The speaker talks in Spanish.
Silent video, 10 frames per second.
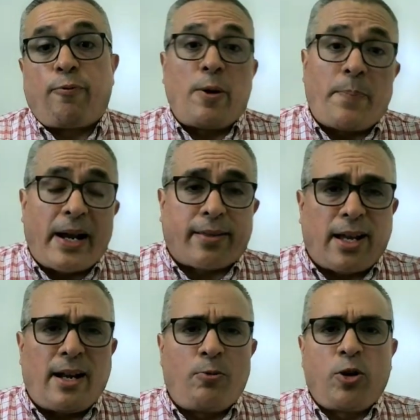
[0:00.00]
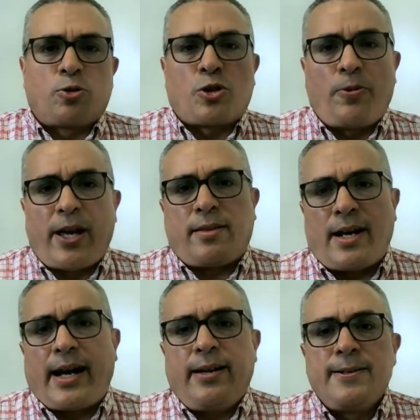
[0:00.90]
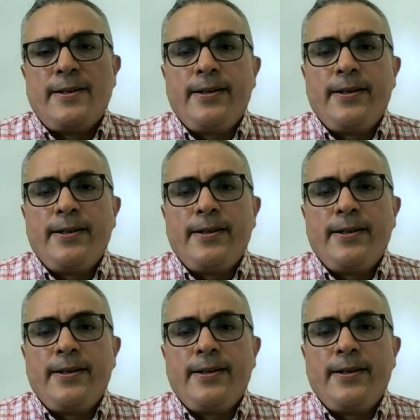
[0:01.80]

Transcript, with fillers: fue parte de la Unión Soviética